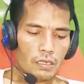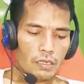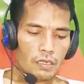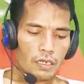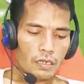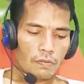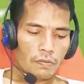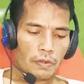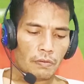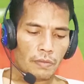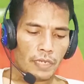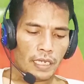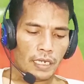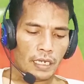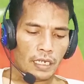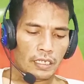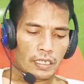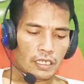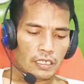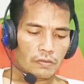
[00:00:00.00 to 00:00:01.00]
nah
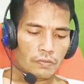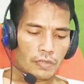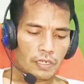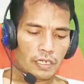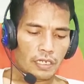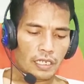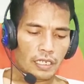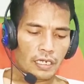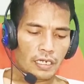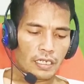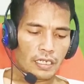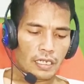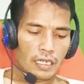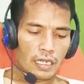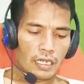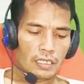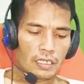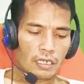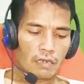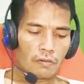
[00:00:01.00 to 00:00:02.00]
permainannya seperti ini
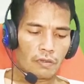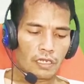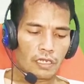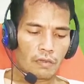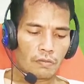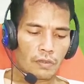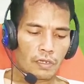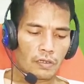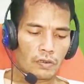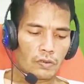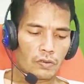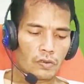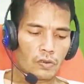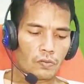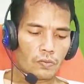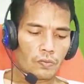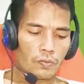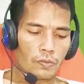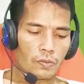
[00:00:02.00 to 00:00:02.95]
ya sahabat-sahabat youtube